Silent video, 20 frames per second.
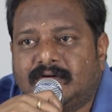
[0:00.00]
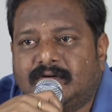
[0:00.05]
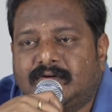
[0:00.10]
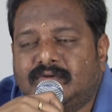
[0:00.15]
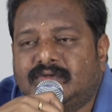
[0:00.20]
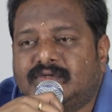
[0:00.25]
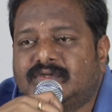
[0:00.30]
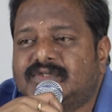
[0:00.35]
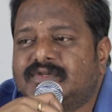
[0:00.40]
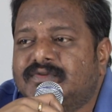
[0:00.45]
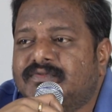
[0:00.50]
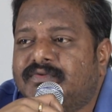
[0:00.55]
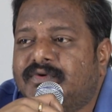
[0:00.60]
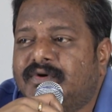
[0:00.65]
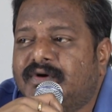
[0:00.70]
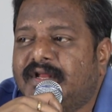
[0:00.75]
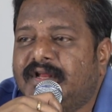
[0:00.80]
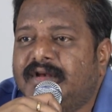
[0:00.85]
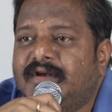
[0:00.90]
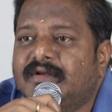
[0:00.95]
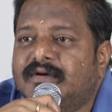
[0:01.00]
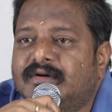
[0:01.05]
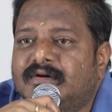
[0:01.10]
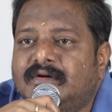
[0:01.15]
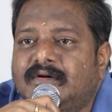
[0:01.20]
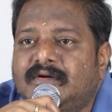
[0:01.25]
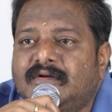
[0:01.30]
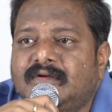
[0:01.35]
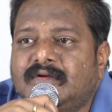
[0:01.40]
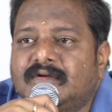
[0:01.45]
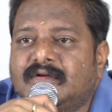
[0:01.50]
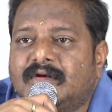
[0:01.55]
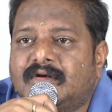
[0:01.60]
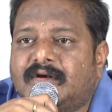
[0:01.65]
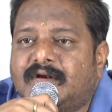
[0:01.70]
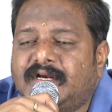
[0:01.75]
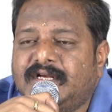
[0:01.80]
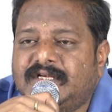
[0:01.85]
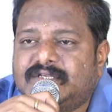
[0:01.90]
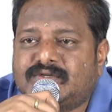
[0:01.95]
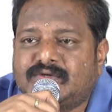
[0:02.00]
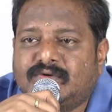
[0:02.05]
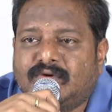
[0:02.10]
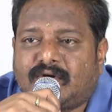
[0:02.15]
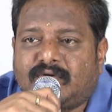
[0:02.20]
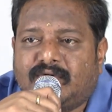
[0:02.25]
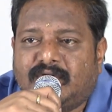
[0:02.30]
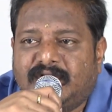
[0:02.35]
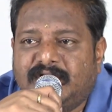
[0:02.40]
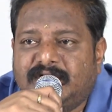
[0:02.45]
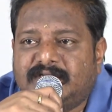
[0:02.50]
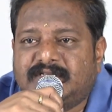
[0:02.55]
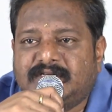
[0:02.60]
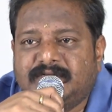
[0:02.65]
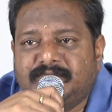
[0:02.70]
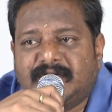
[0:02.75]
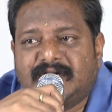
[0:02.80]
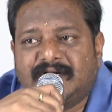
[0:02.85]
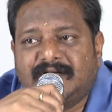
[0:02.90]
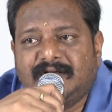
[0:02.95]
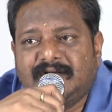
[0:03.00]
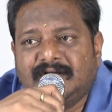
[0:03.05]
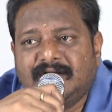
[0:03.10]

టూ థౌజండ్ ఫోర్టీన్లో రేస్ గుర్రం అనే సినిమా